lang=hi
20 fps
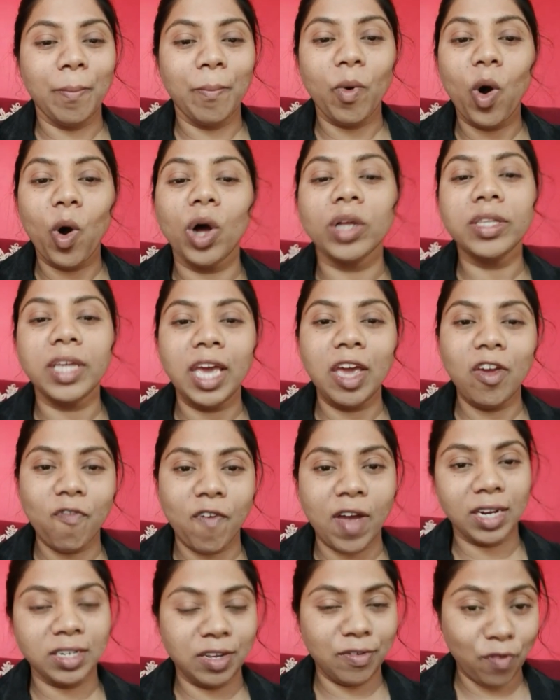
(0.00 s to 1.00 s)
बहुत ही
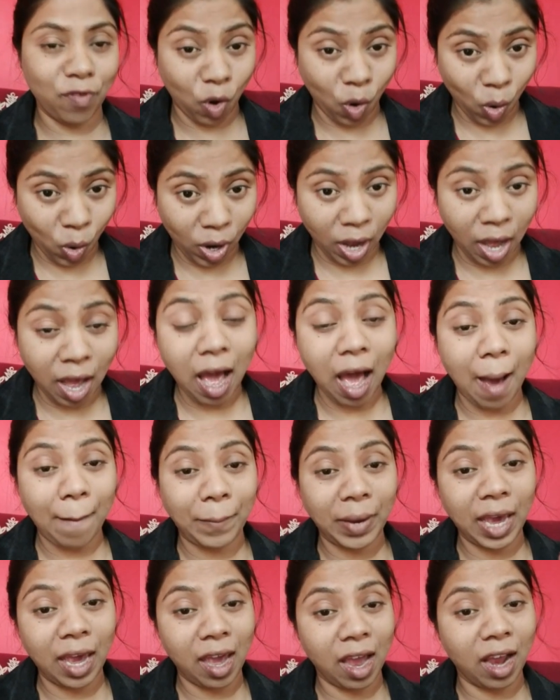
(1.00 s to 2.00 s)
इफेक्टिव होगा
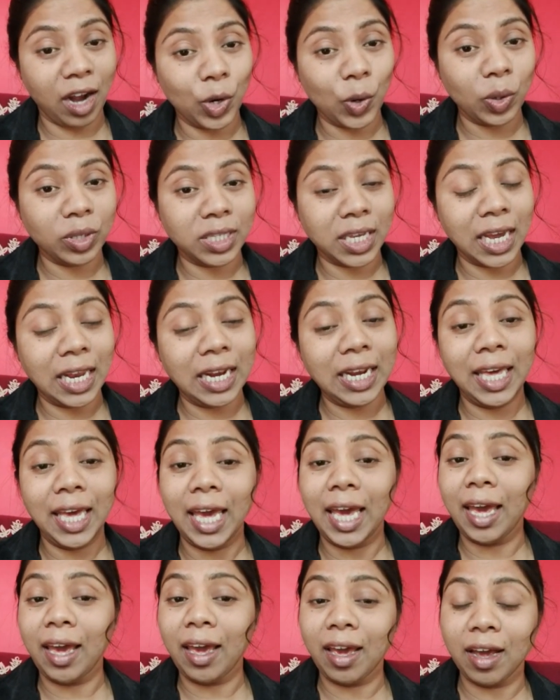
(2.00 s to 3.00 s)
आपके हेयर ग्रोथ के
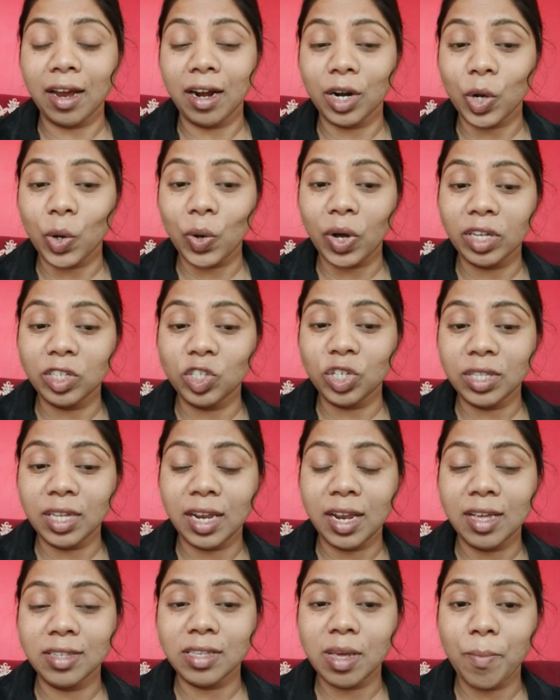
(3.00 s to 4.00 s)
लिए हेयर को अच्छी
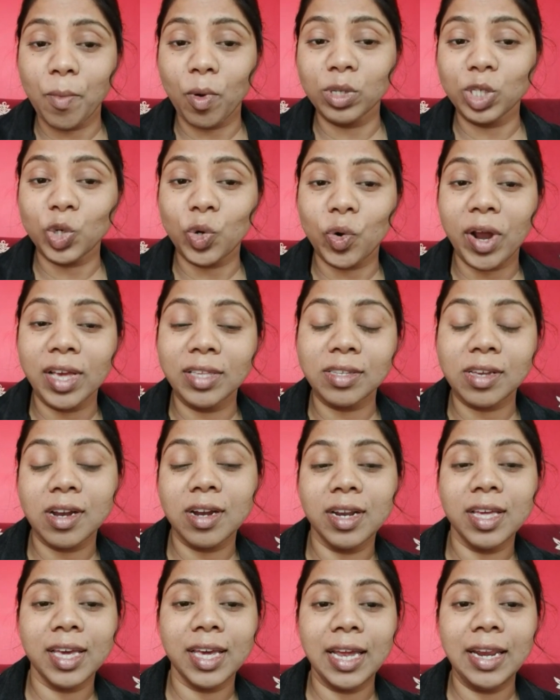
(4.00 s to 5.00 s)
तरह से मॉइस्चराइज
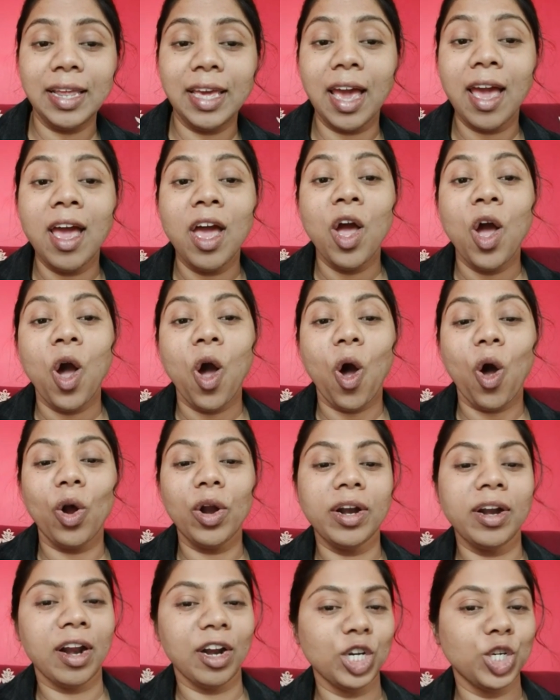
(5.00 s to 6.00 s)
करने के लिए
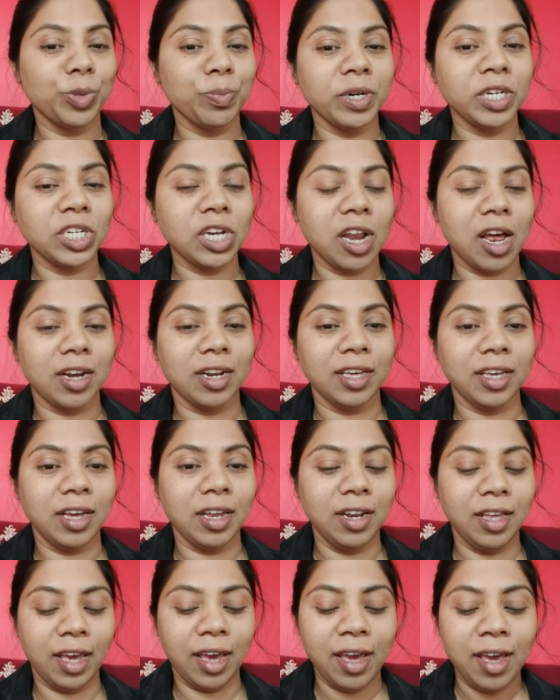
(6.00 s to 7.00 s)
और नरिशमेंट लाने
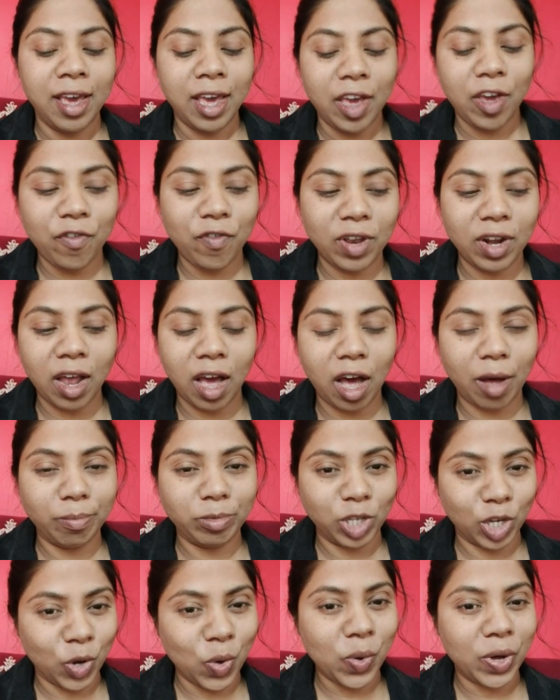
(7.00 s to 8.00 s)
के लिए इवन आप
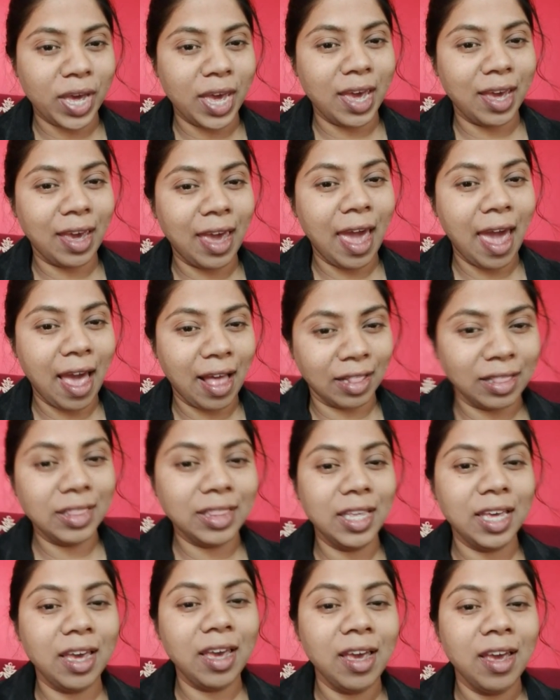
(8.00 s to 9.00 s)
देखोगे एक
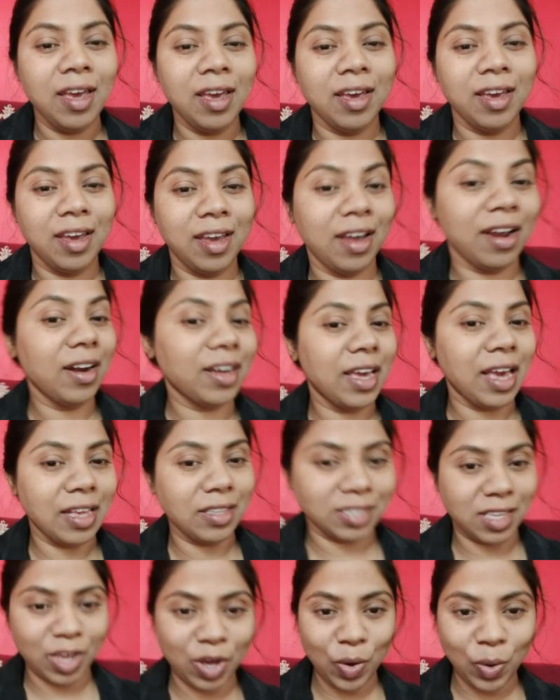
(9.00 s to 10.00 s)
हेल्दी हेयर
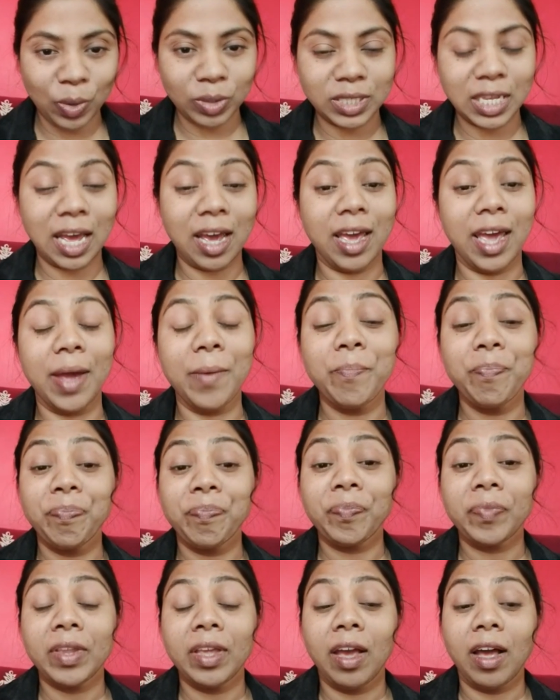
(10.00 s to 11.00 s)
कैसे होता है
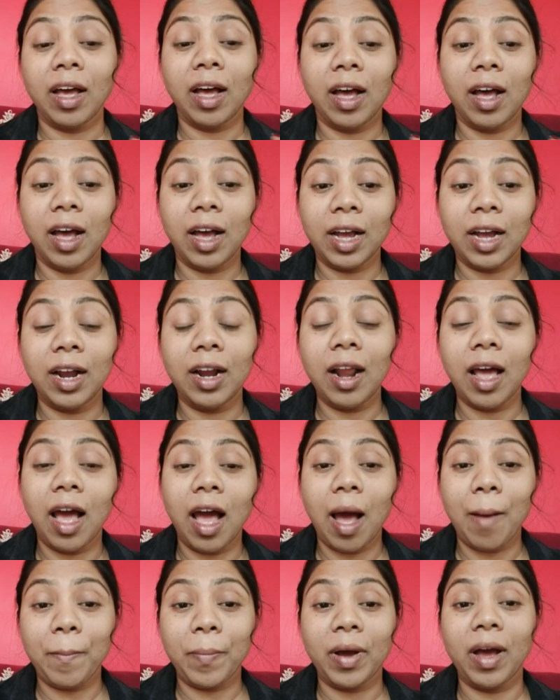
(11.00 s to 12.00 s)
अगर
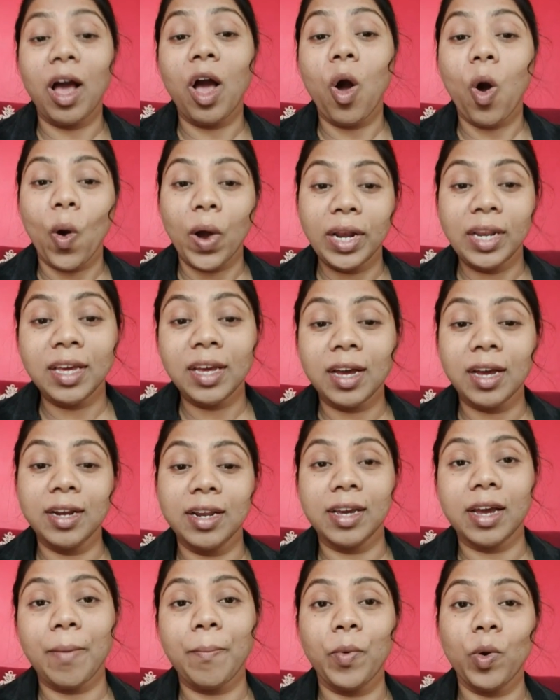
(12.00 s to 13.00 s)
आपका ऑयलिंग
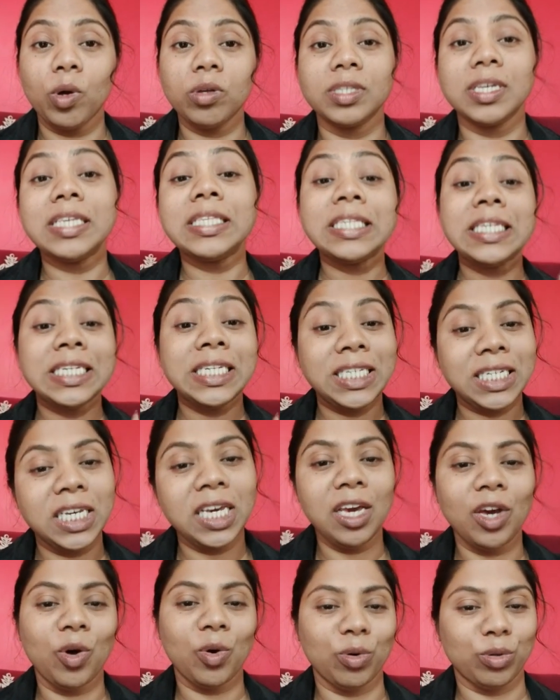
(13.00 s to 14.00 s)
करने का प्रोसेस
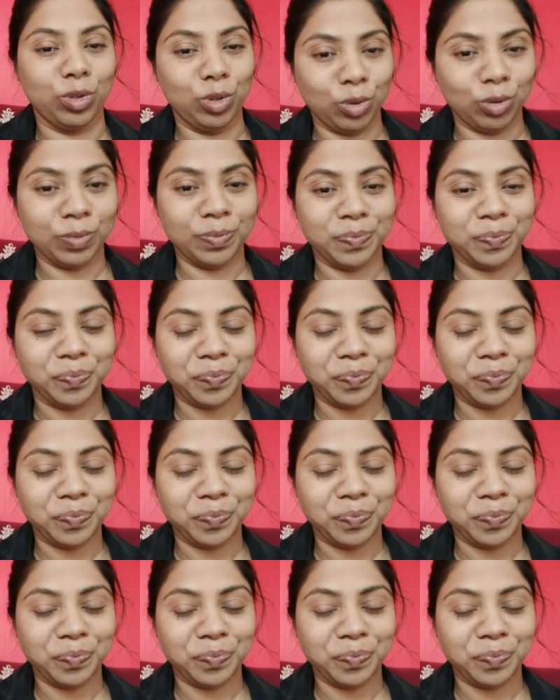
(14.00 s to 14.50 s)
ठीक हो तो